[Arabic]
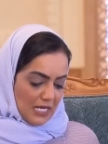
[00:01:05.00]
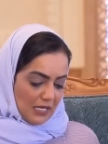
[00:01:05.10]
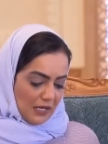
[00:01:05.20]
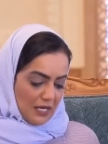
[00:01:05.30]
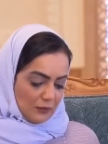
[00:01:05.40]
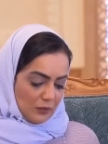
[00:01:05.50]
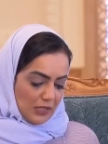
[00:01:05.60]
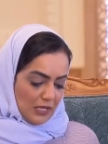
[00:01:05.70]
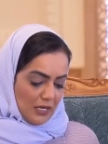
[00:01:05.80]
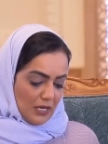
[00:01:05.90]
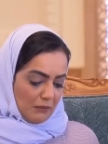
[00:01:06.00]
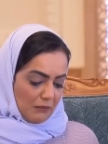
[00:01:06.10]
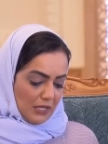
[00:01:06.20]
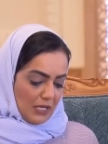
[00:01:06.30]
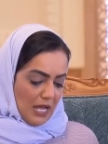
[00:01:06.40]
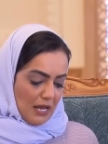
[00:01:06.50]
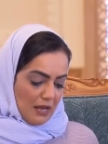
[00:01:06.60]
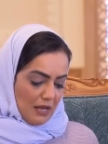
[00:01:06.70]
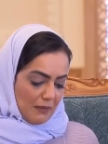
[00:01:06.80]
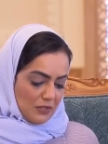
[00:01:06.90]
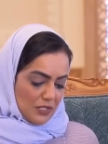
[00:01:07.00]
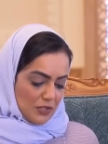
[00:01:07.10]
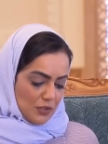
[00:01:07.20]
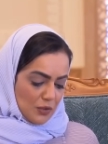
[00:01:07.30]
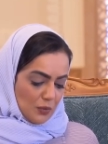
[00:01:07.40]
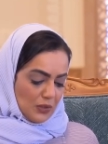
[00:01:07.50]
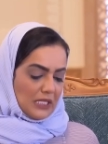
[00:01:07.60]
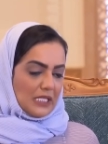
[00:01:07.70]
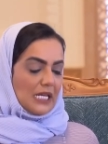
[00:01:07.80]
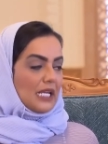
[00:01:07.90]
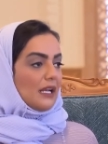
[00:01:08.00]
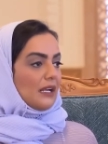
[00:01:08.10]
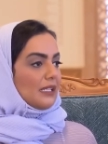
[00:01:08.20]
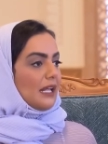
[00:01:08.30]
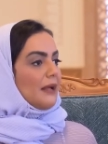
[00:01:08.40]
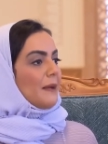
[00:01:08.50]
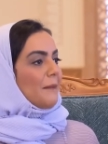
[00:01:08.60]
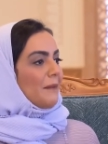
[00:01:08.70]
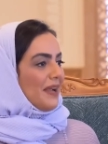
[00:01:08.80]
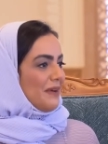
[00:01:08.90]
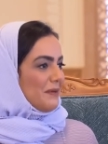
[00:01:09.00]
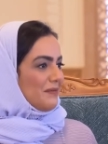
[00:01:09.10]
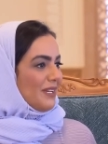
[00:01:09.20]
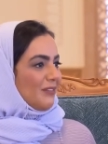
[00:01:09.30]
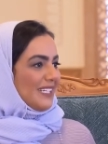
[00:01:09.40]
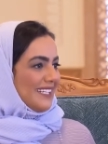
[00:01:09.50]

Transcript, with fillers: القانونية بمجلس الشؤون الإدارية للقضاء مرحبا بك فضيلتك